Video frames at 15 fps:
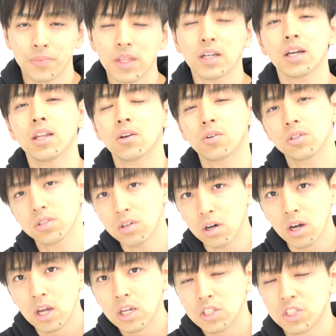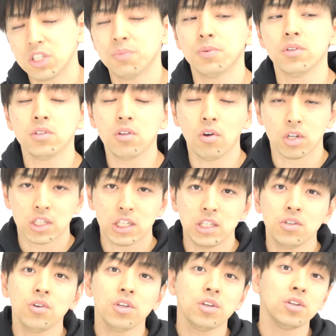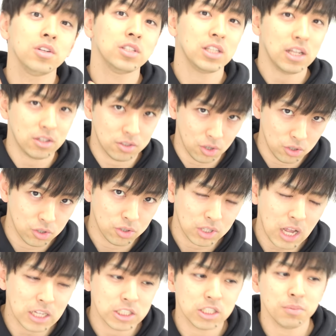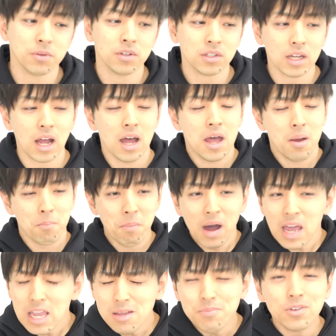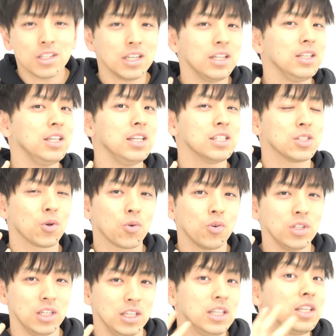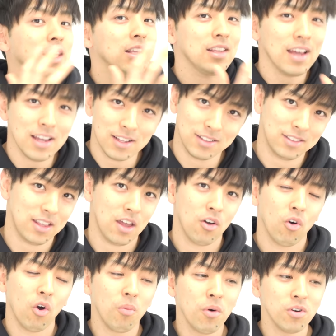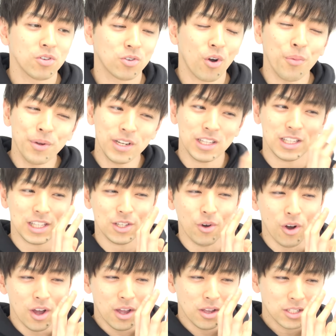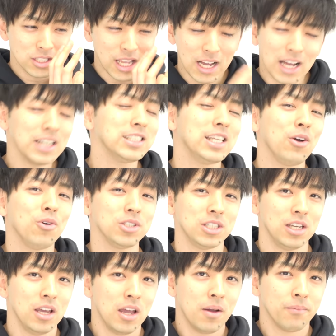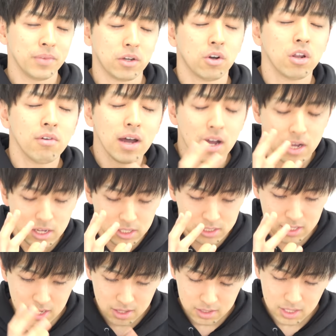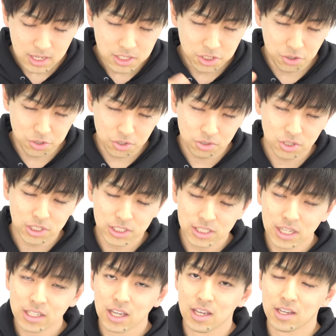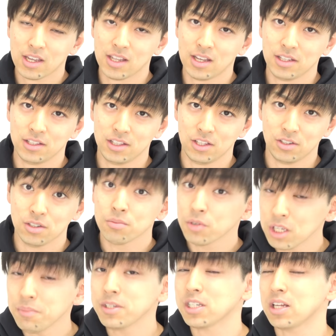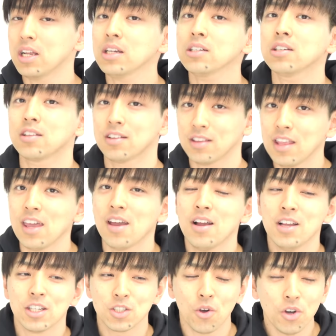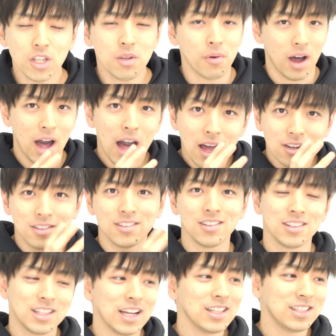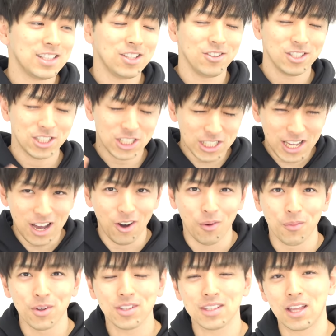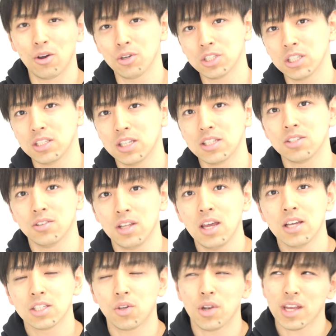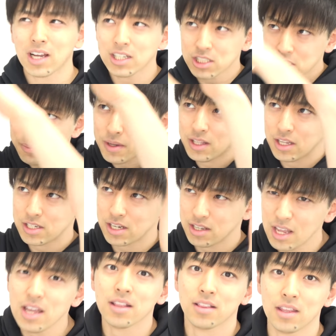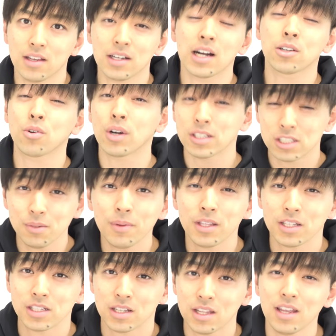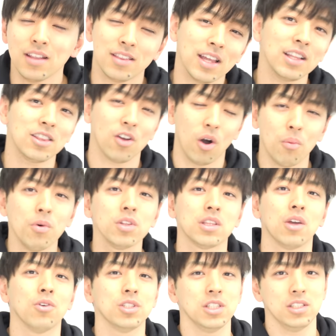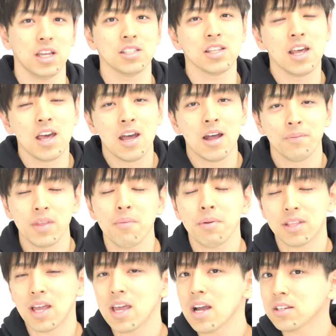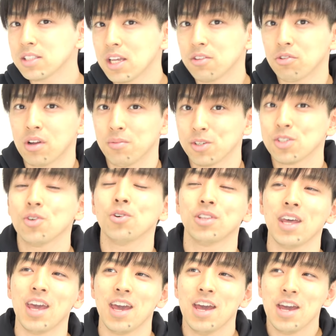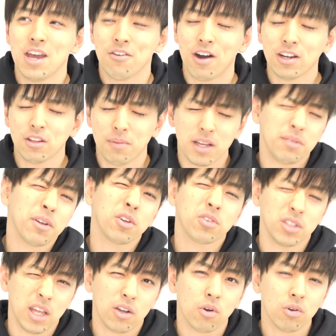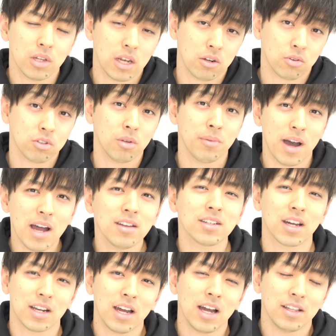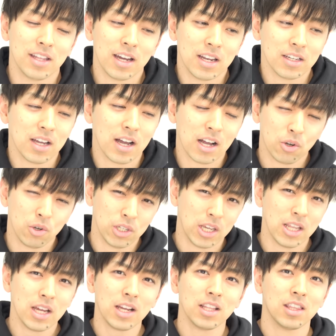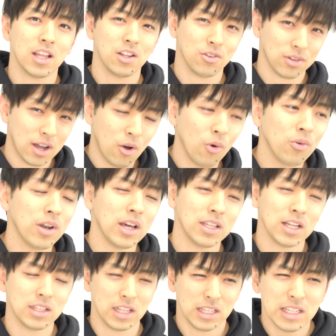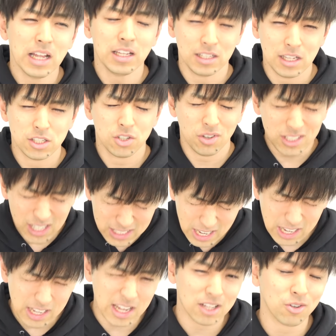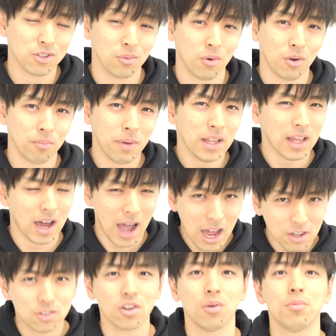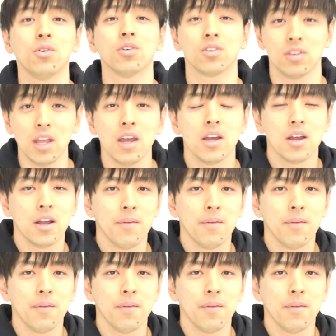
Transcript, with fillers: だからこそ自分の気の許せるというか、自分が前向きにそこに行きたいって思うコミュニティを探してほしい。で、これは絶対所属しなきゃいけないっていう意味じゃなくって、そういうのもあるんだっていう視野を持ってほしいんですよね。それが全てじゃねえって、学校が全てじゃねえんだって思ってほしいんです。で、やっぱ大学生とかもそうで、割とまあ今特にね、コロナのこともあるからなかなか学校行けなかったりとか、オンラインになって家にねずっといなきゃいけないってこともまだあると思うんよね。